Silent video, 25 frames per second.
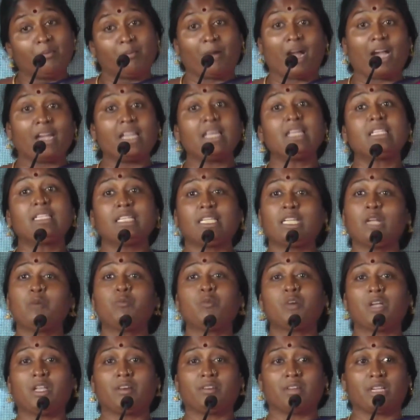
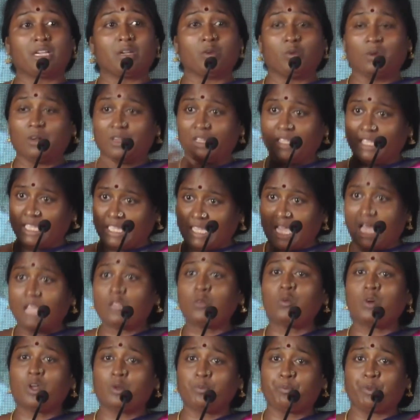மனதிடம் உள்ளவர்கள் உங்களுக்கு
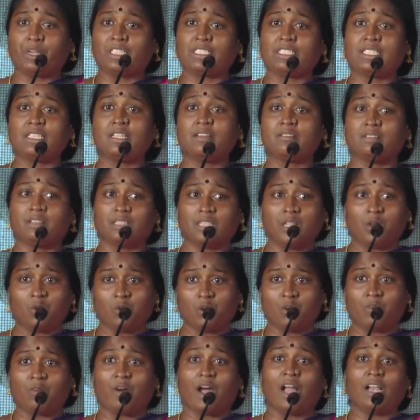ஏதாவது ஒரு பிரச்சனை வந்தால்
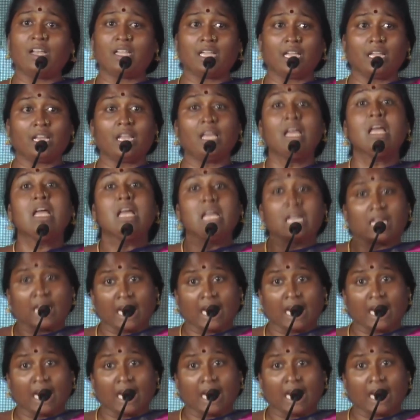உங்கள் வாழ்க்கையில்